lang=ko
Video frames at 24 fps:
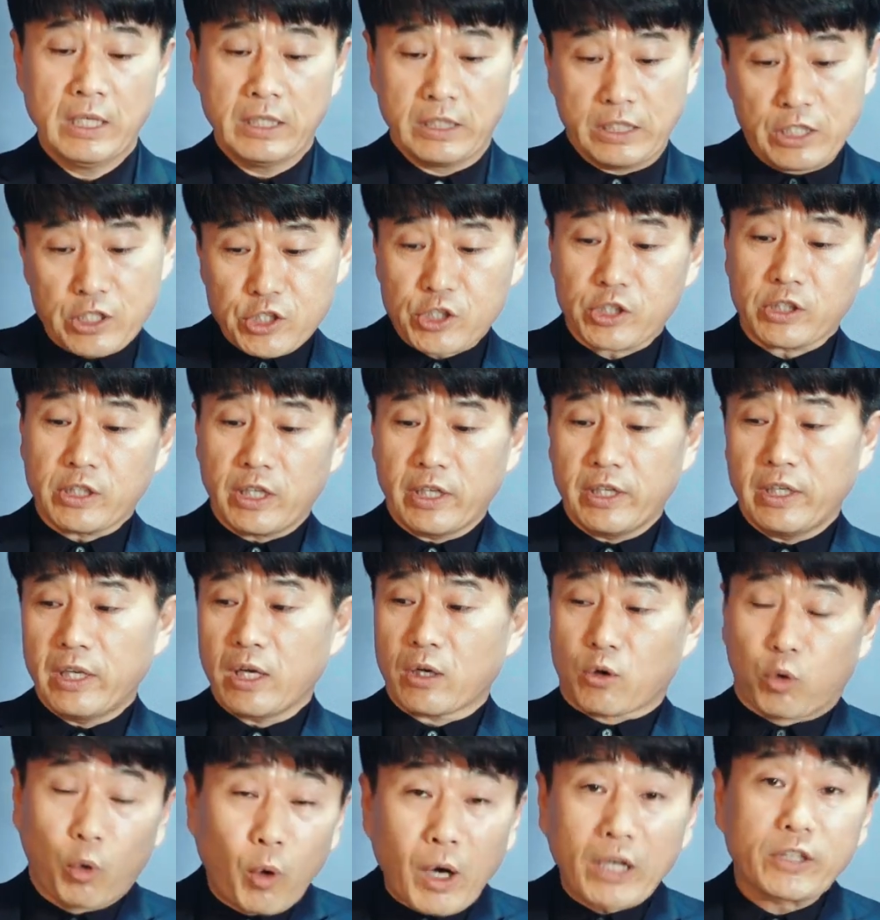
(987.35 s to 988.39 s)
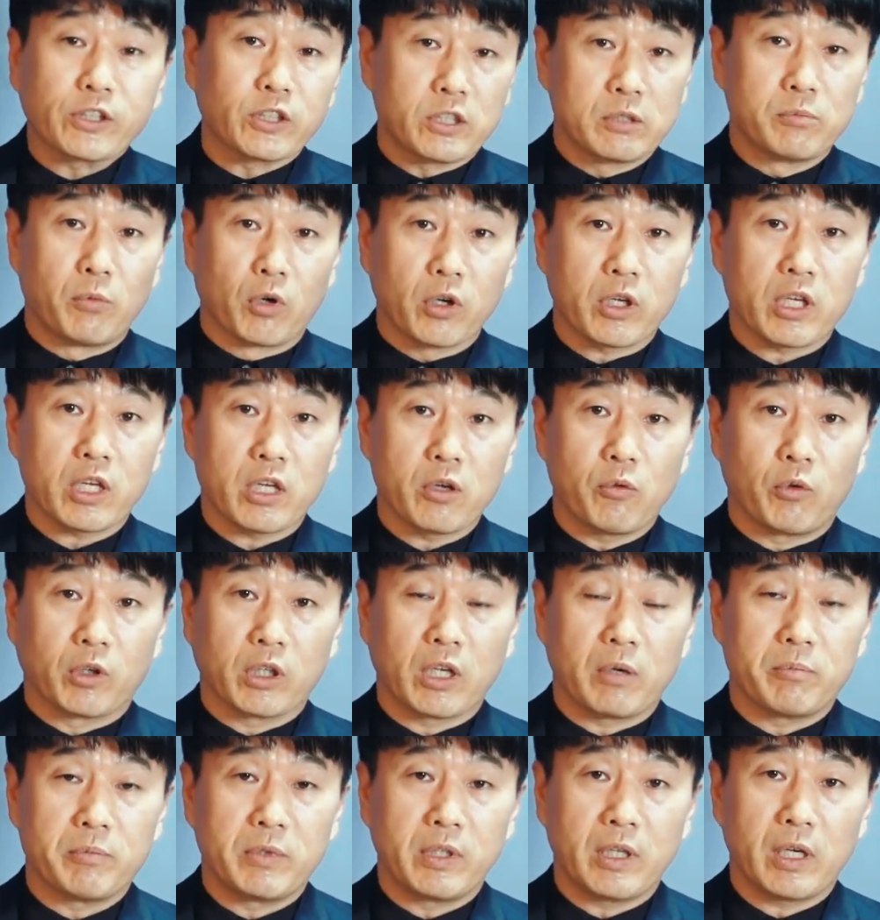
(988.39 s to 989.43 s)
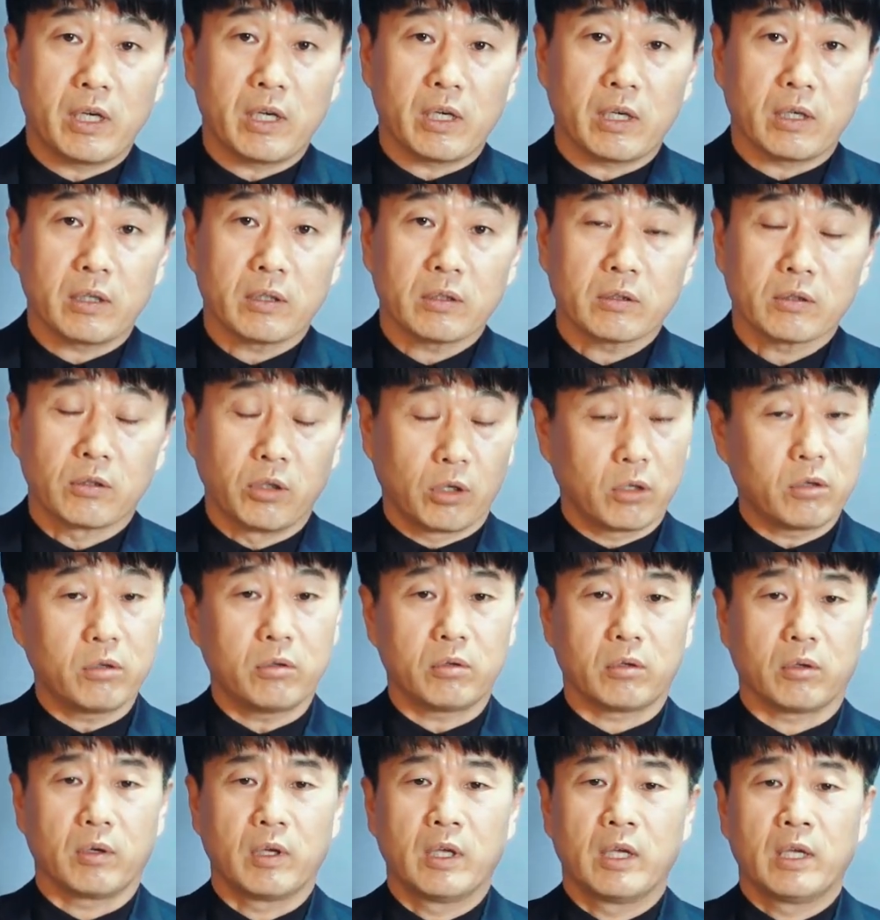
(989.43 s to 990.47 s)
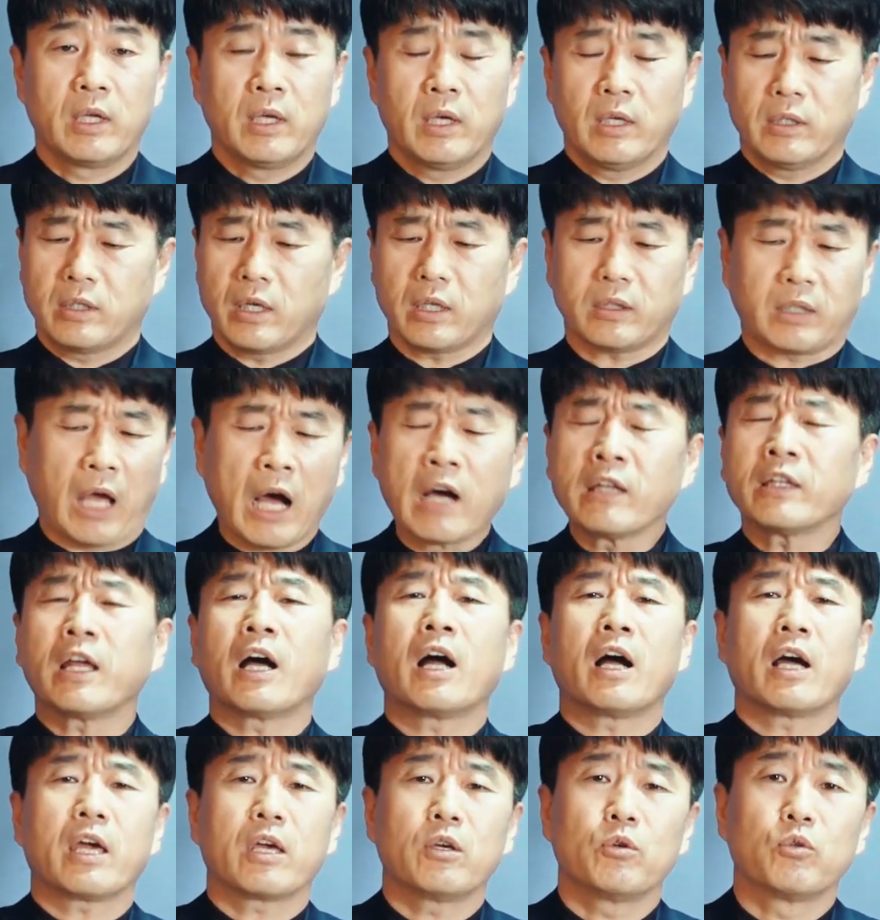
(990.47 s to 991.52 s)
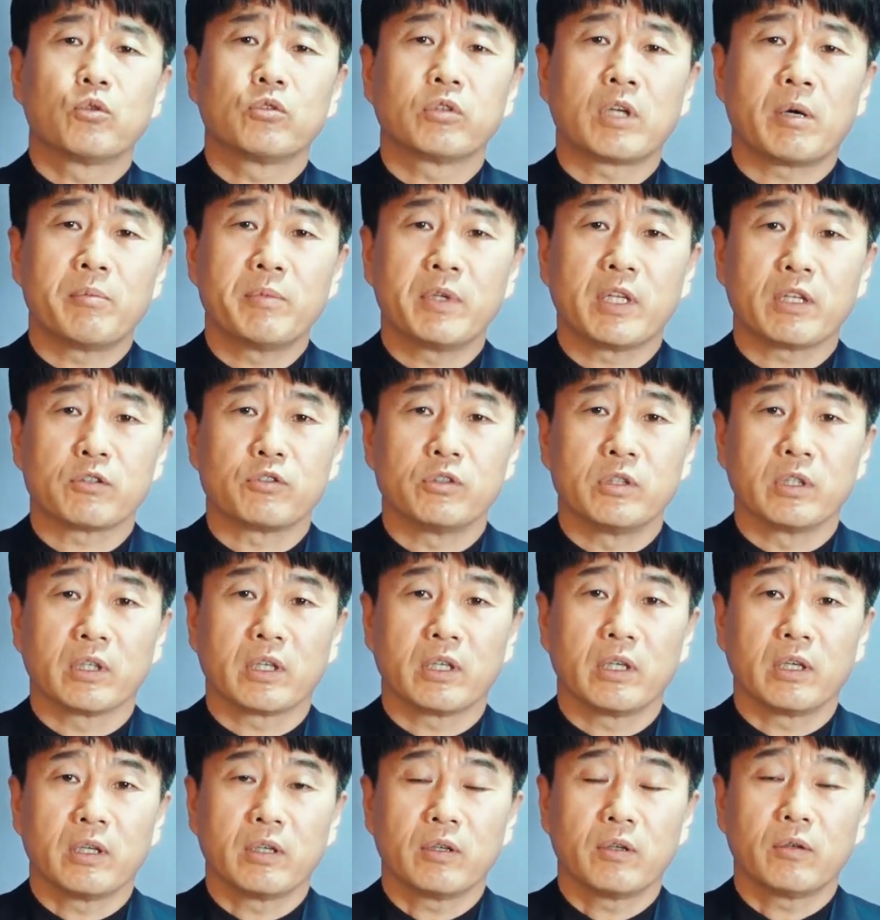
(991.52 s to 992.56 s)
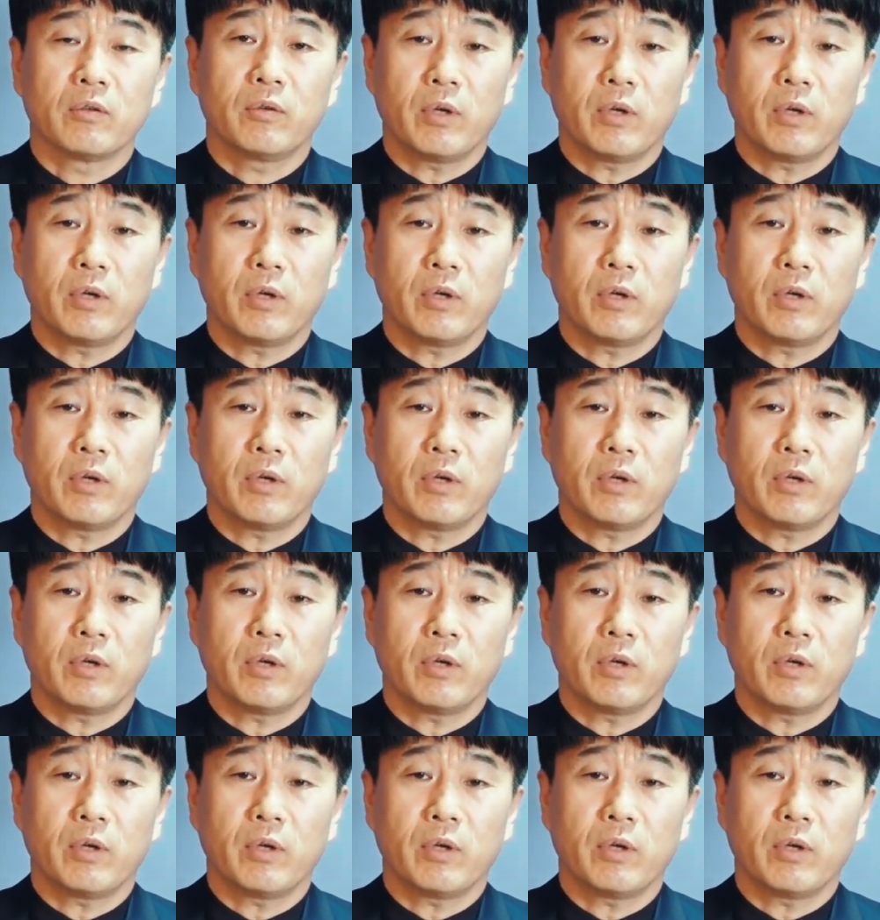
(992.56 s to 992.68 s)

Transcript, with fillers: 이스라엘의 고아들을 먹이기 원합니다. 그리고 제가 당당하게 요구를 합니다, 주님께.